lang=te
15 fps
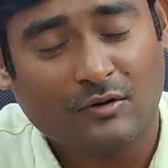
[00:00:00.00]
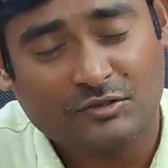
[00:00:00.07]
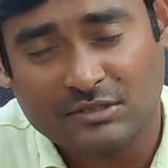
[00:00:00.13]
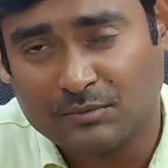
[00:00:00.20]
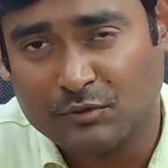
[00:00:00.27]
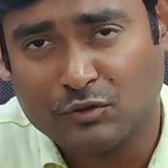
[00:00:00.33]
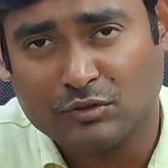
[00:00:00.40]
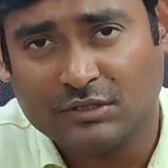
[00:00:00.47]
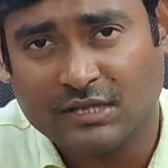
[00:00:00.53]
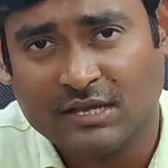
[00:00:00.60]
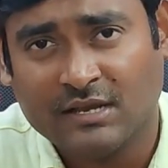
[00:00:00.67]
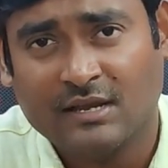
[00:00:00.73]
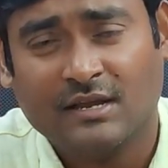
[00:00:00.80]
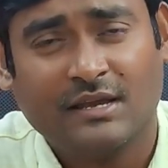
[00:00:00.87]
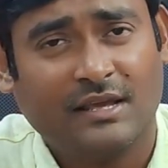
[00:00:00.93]
అవసరం ఉంటుంది
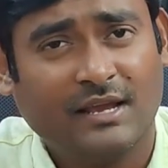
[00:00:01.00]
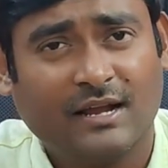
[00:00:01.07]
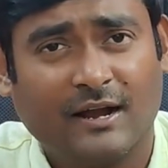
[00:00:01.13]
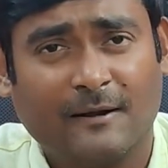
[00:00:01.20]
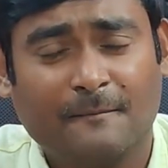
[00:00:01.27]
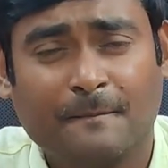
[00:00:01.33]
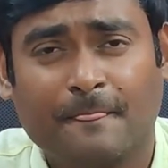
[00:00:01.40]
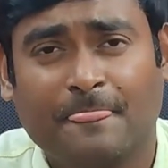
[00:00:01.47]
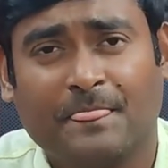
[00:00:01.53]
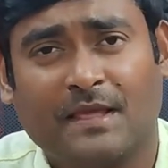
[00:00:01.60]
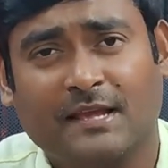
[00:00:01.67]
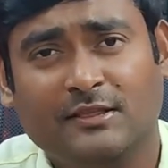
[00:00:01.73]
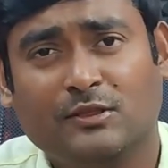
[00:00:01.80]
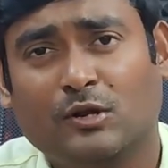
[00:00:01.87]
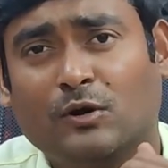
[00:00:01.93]
ఇక
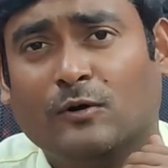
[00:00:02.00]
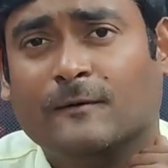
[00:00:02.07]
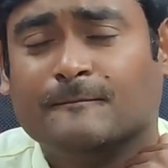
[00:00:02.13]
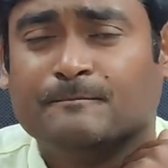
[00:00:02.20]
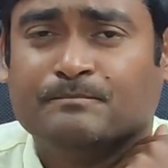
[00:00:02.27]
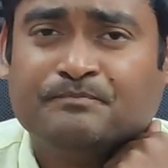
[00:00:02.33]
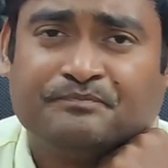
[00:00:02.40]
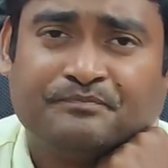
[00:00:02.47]
ఇందులో